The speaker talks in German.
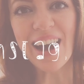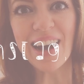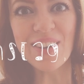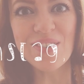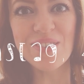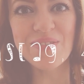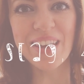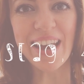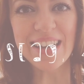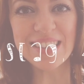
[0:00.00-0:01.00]
Hallo,
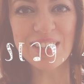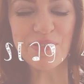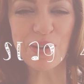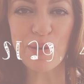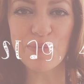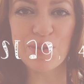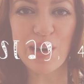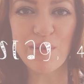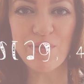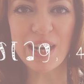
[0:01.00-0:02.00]
herzlich willkommen zu
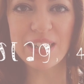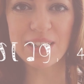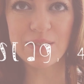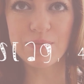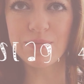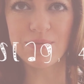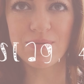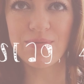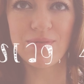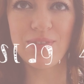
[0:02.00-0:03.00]
einem weiteren
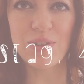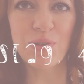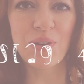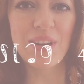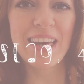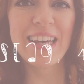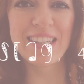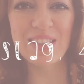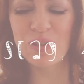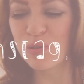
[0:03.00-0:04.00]
Wieso kündige ich
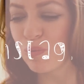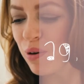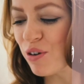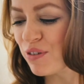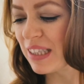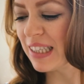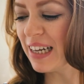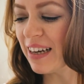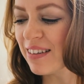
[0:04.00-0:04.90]
das so super offiziell